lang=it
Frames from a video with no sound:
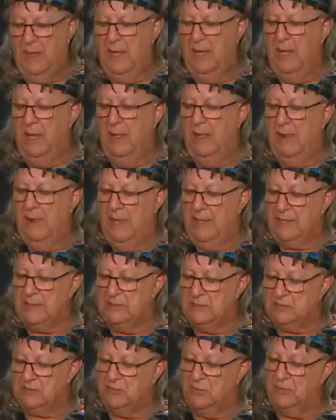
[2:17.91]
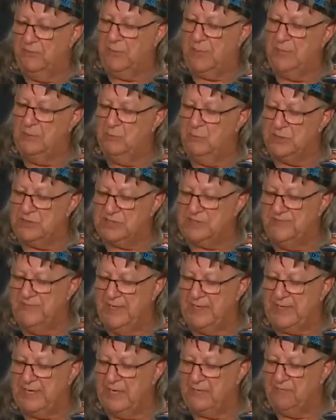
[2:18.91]
Chiederò all'ovest di
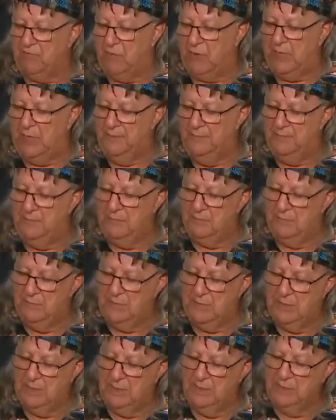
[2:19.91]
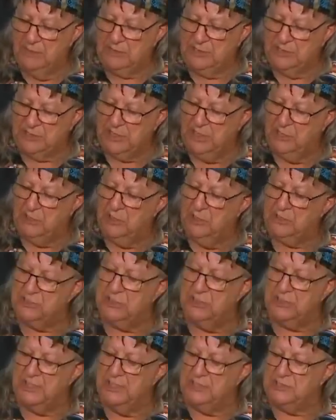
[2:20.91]
aprire quella porta, che ha
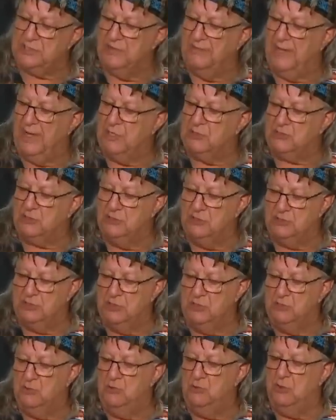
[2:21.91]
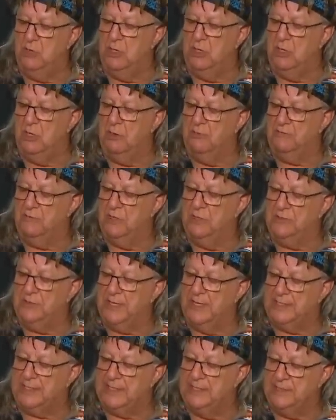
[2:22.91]
chiamato oscuramente la porta
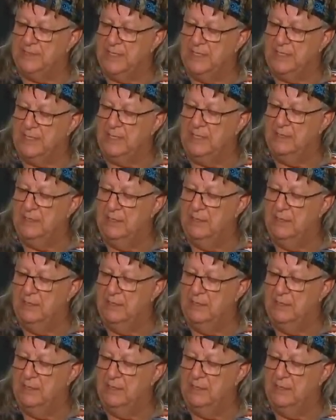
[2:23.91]
della nonna,